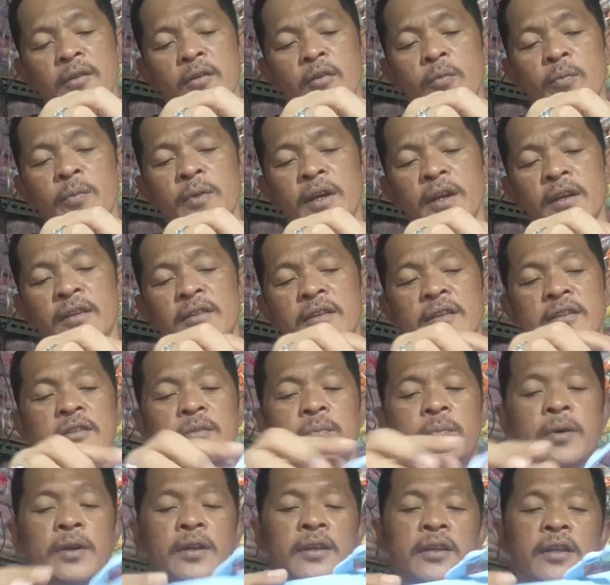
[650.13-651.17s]
kombinasinya
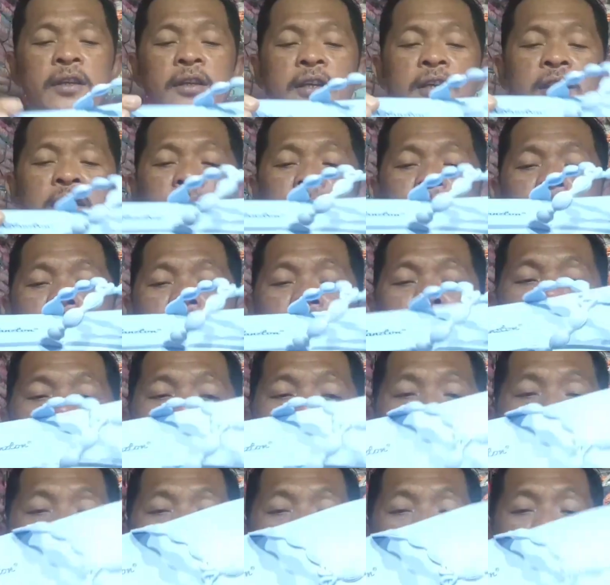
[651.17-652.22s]
seperti ini ketebalan
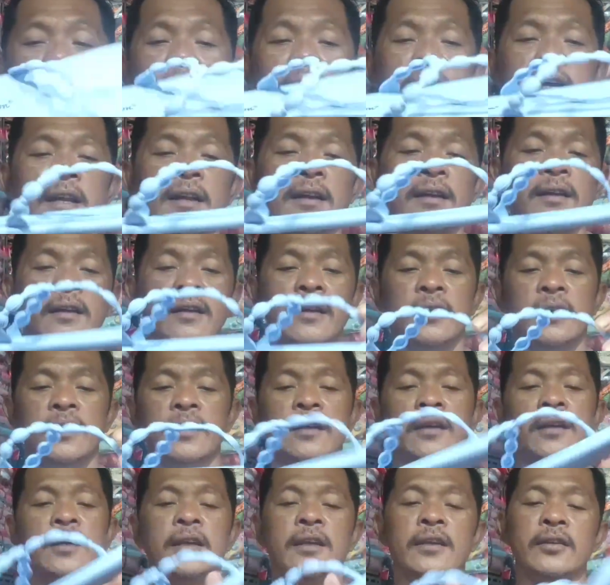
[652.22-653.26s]
pun standar
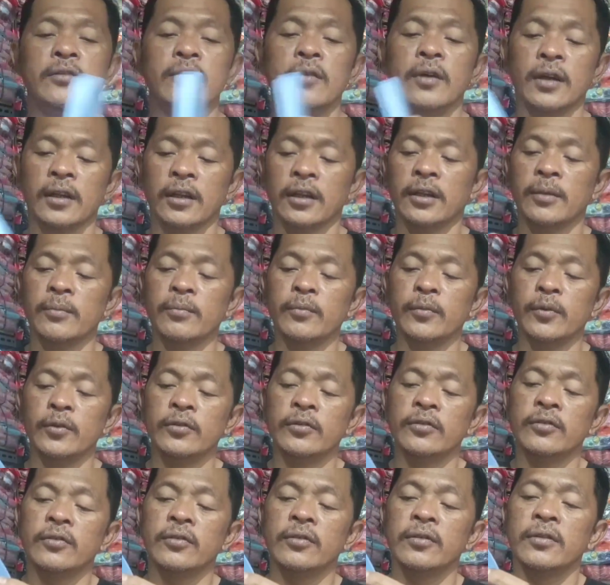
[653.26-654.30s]
ini juga
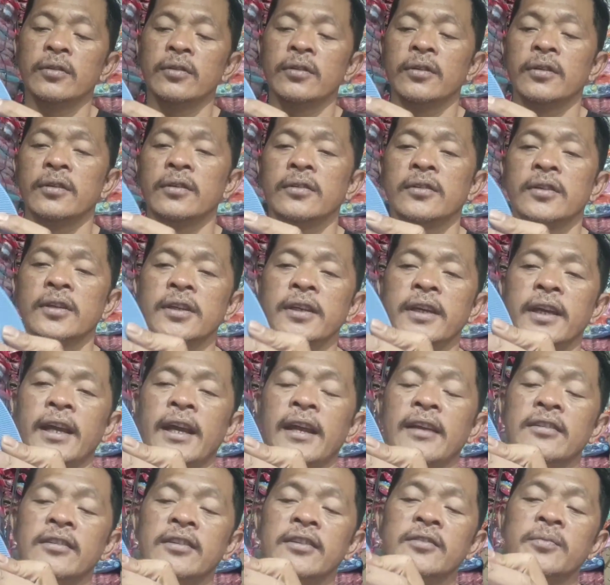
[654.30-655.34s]
tembus jadi
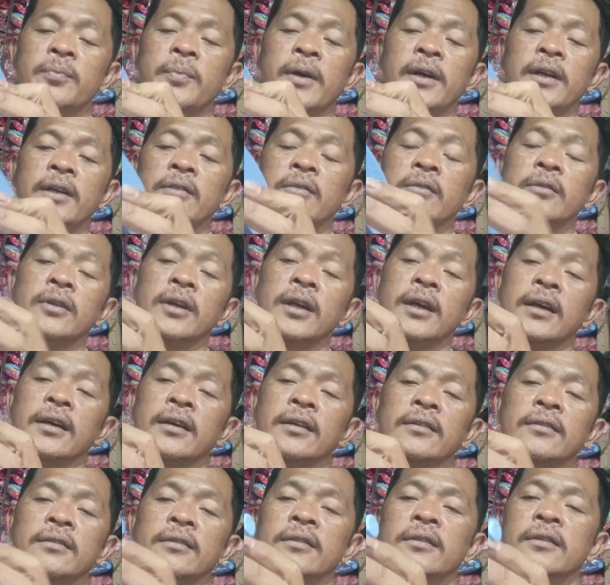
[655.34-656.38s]
elastis banget
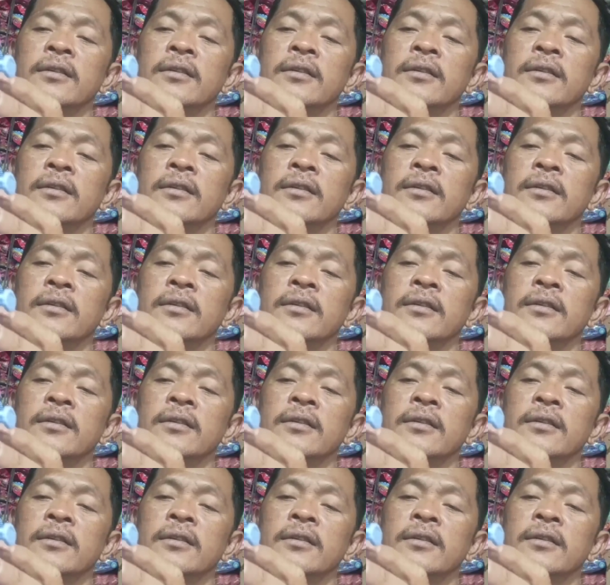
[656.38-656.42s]
digunakan